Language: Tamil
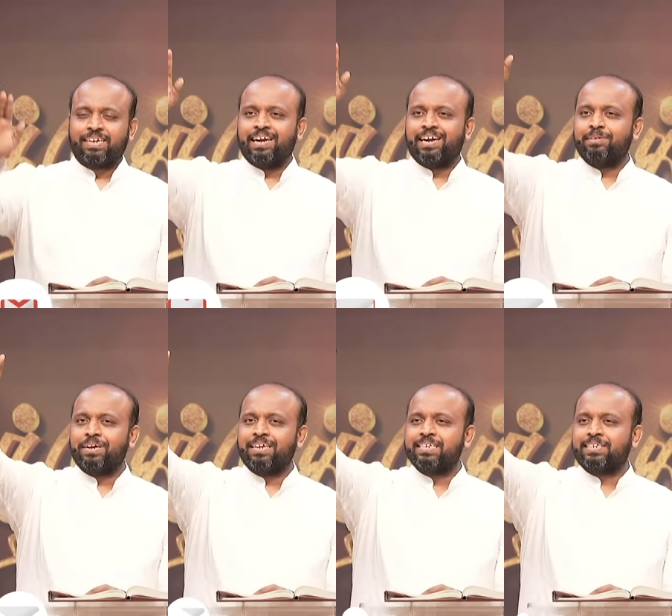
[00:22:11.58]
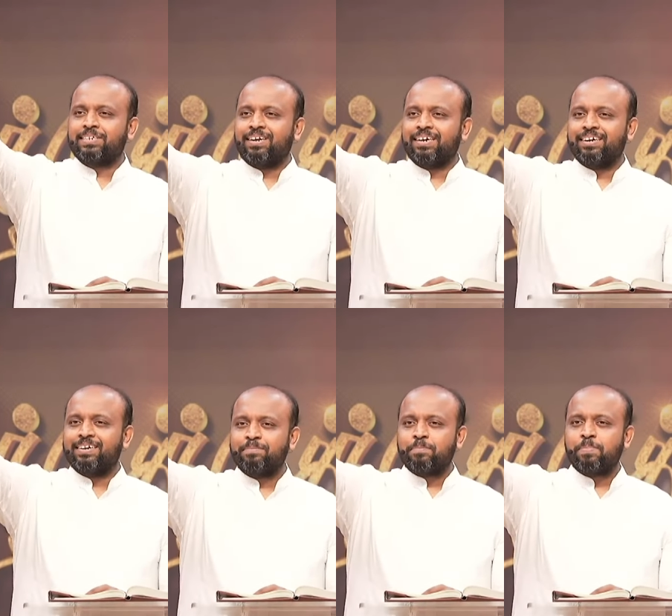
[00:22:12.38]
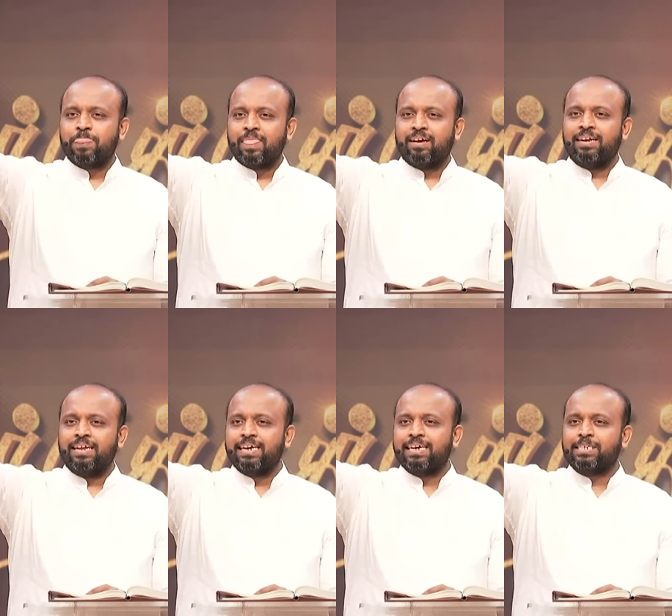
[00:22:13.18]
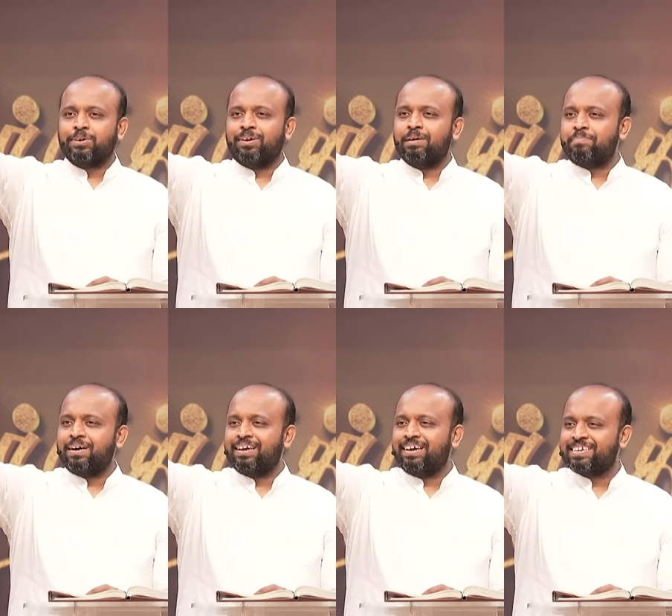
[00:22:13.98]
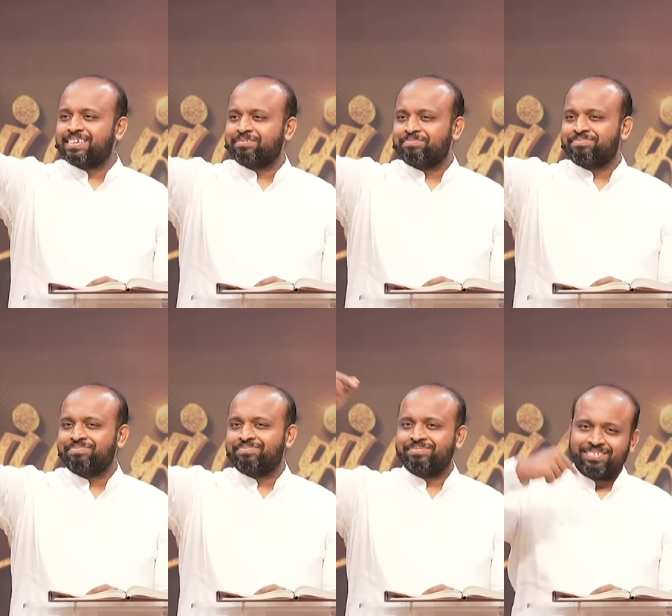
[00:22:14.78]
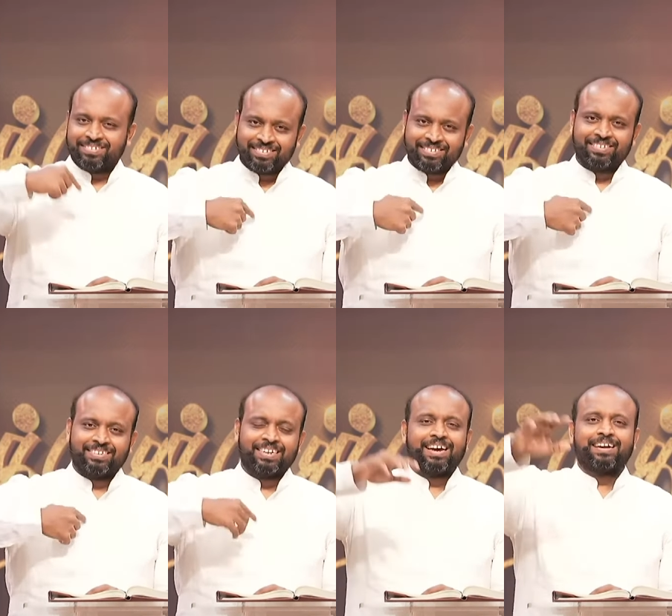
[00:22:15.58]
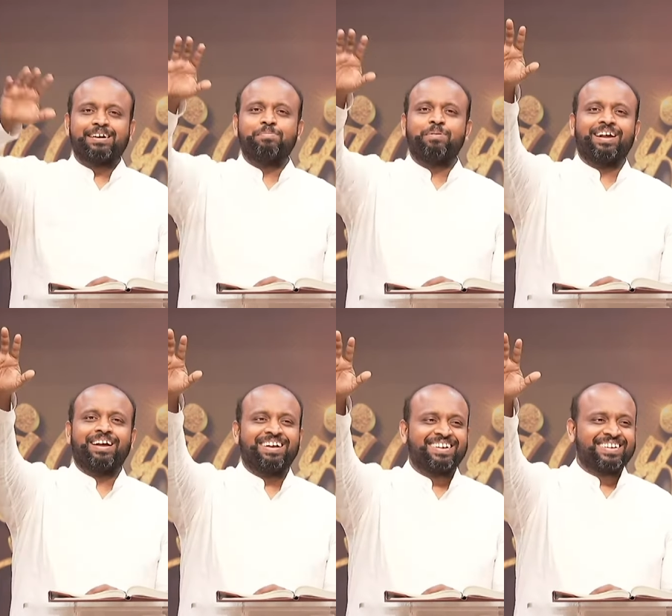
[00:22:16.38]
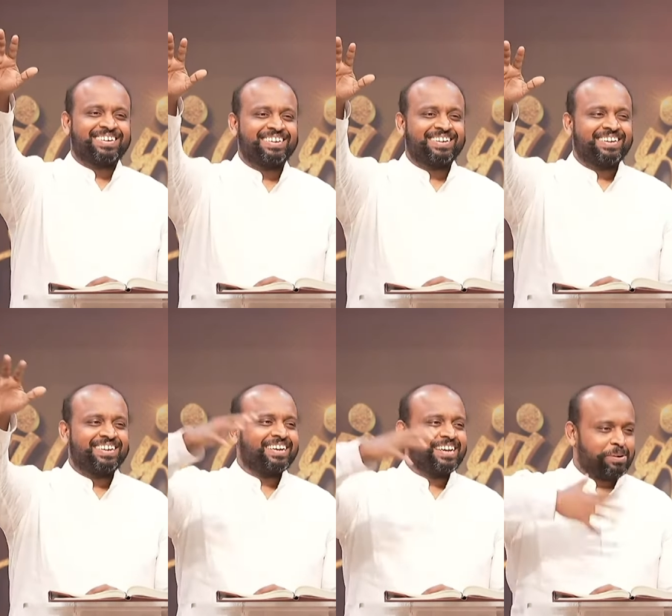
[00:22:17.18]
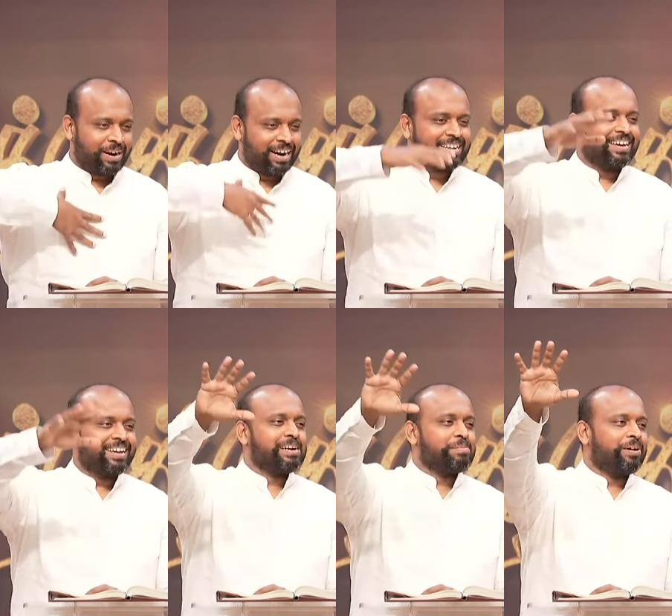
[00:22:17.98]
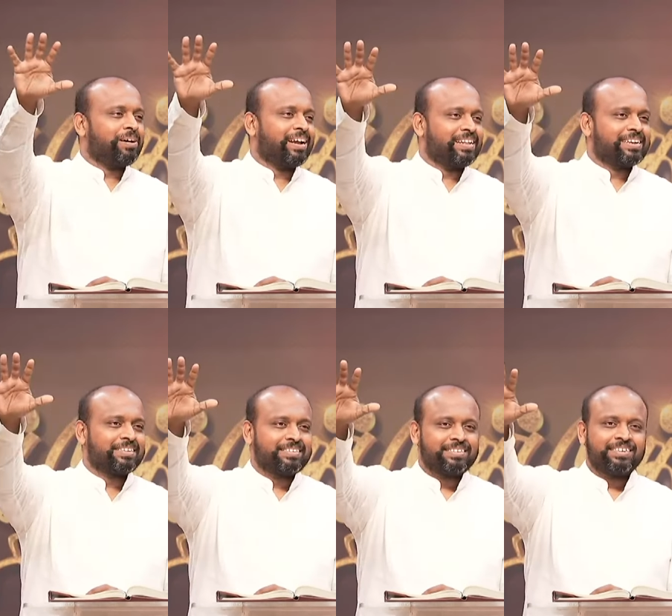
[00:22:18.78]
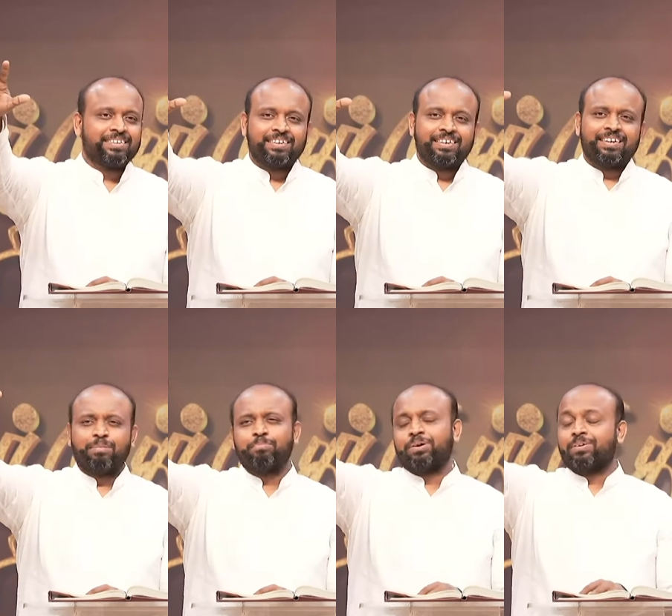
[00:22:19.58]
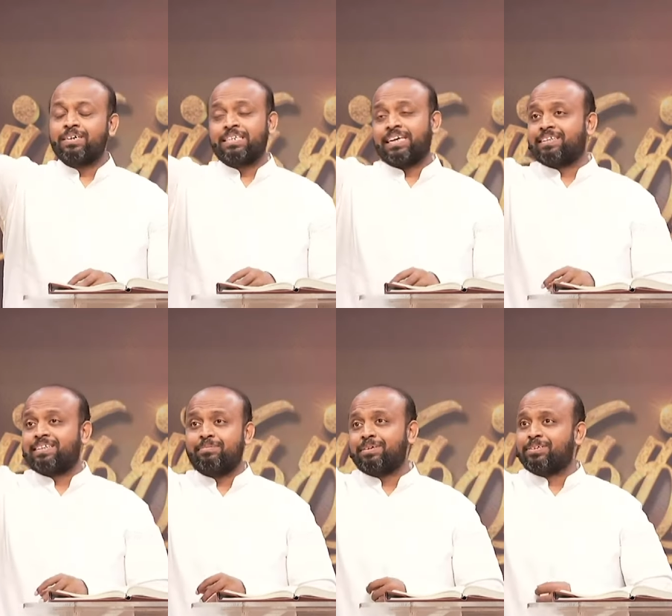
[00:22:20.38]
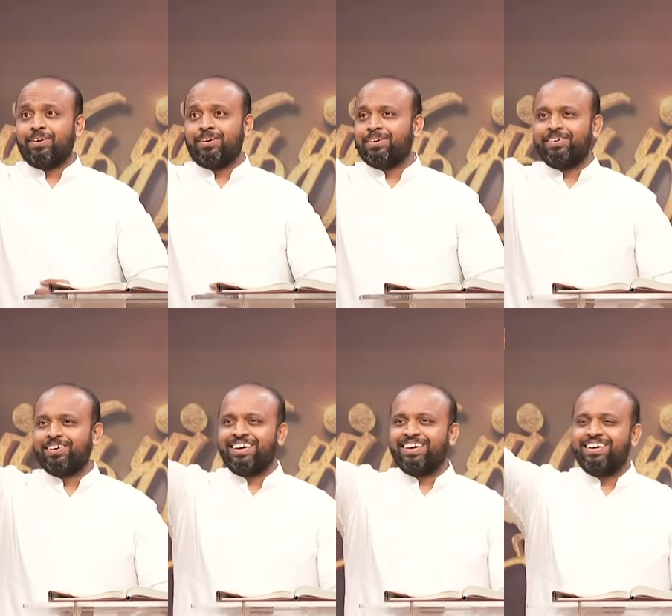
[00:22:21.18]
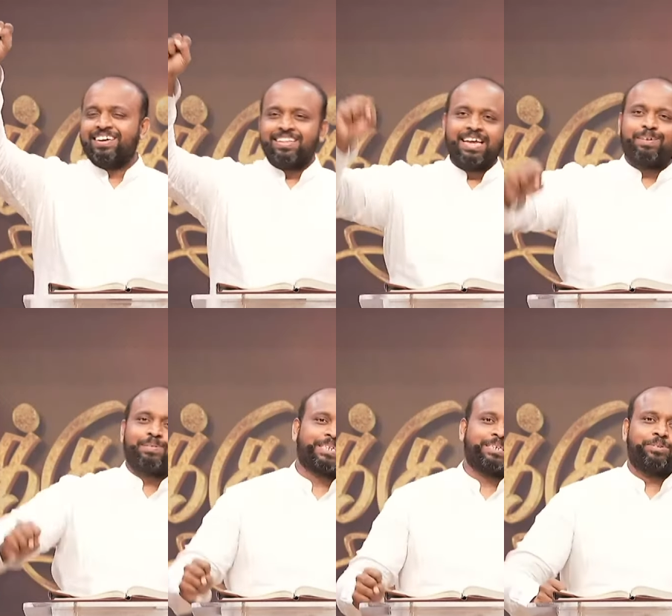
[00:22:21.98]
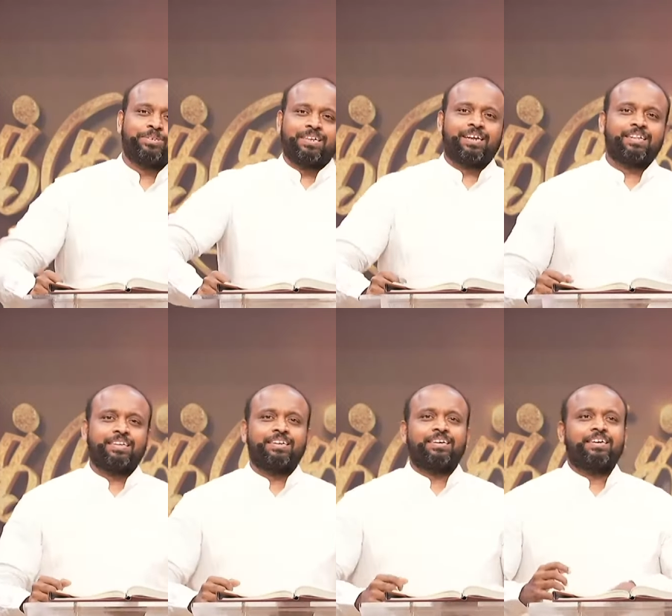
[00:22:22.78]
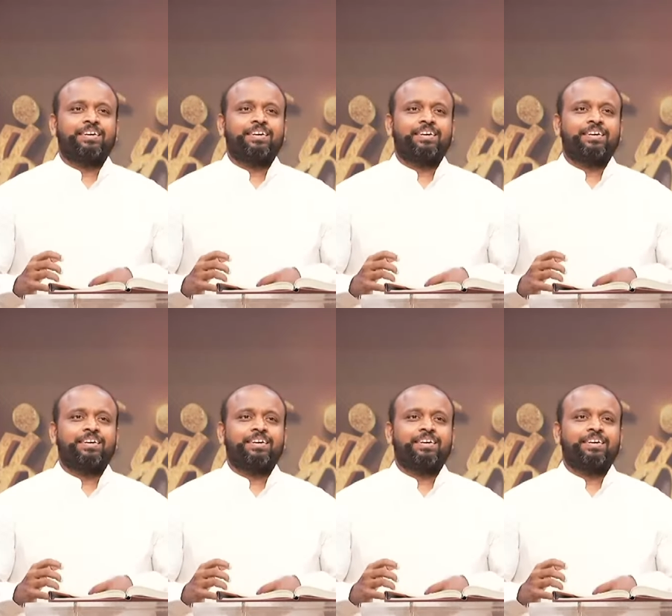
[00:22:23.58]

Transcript: கைகளை உயர்த்தி சொல்லுங்க நீங்க சொன்னபடி நான் இருக்க போறேன் என் வாழ்க்கை இருக்க போகிறது நம்புறவங்க சத்தமா சொல்லணும் ஓகே தேவ சமூகத்திலிருந்து